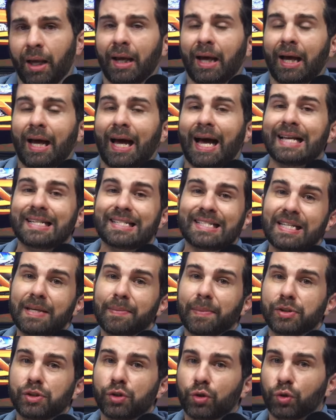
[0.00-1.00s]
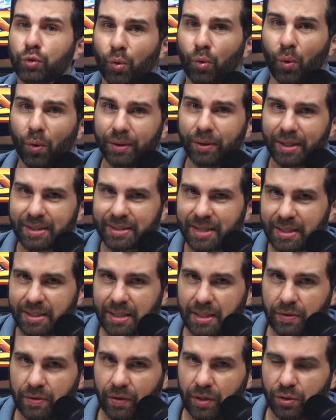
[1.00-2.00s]
Acima de todas
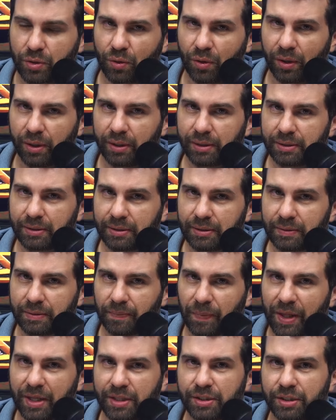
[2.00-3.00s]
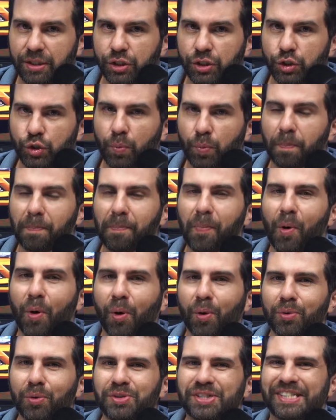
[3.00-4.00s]
essas versões, existe o
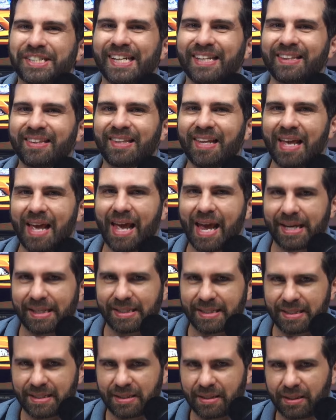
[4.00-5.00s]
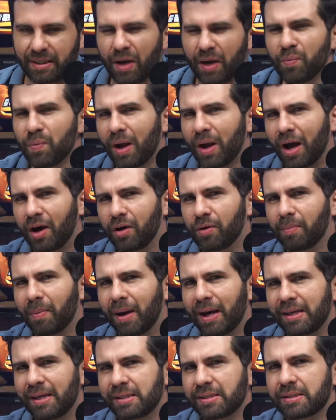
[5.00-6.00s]
Polo GTS, que é um carro
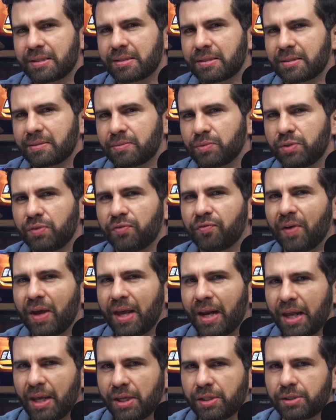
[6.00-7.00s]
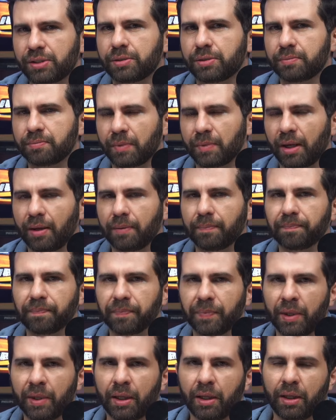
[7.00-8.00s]
mais diferente, tá?
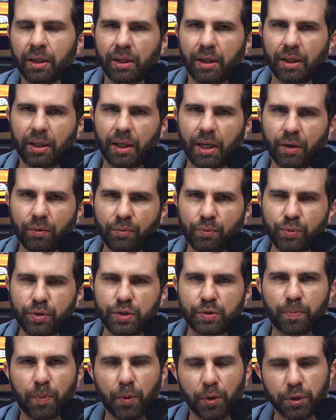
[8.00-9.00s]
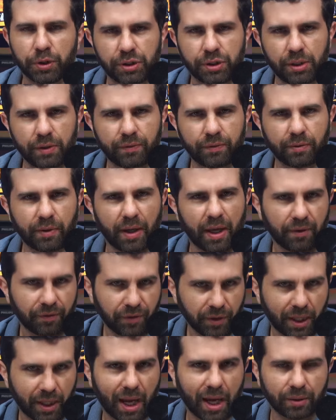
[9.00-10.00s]
Ele é um esportivo
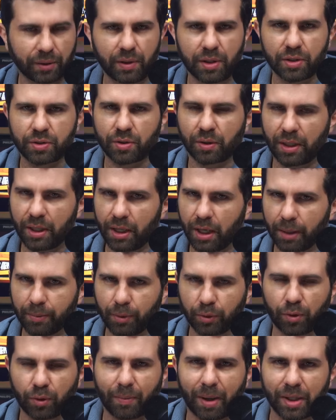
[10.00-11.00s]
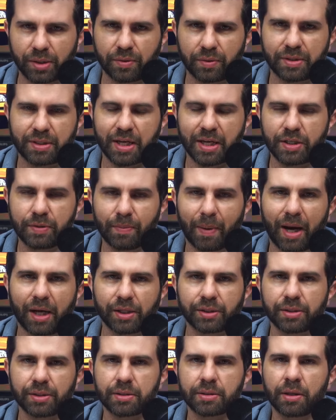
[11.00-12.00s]
refinado, ele só tem câmbio automático de seis
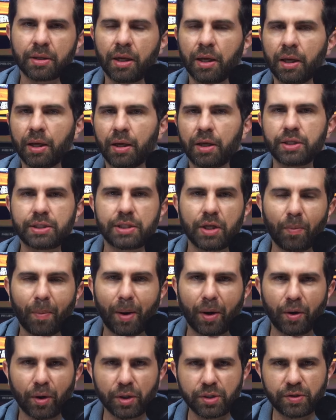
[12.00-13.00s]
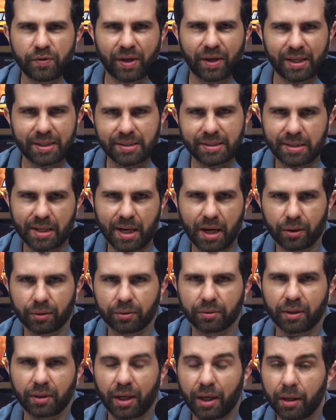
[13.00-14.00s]
marchas e seu maior
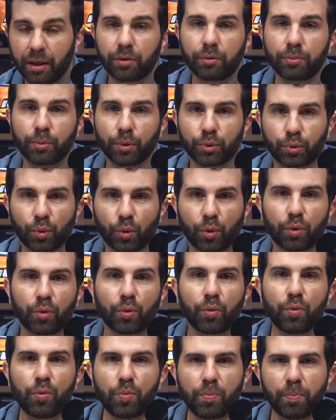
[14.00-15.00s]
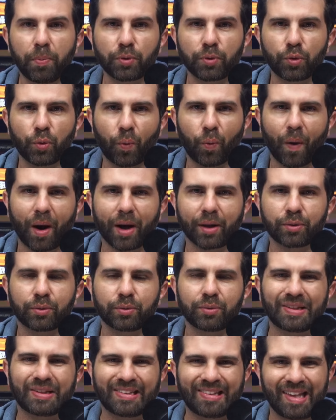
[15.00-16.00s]
diferencial é o motor
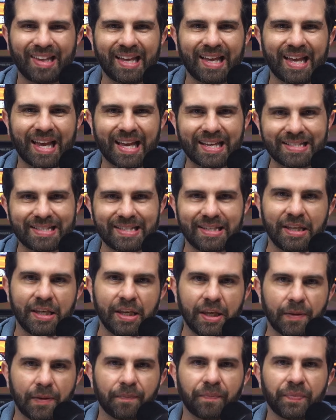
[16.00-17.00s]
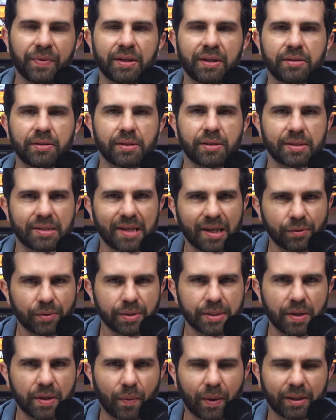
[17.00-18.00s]
1.4 TSI de
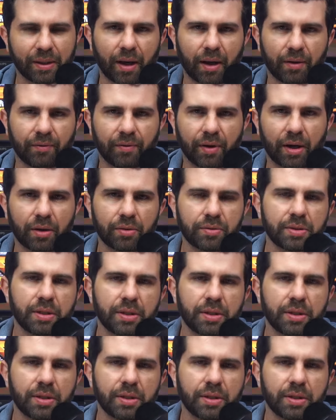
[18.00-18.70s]
150 cavalos e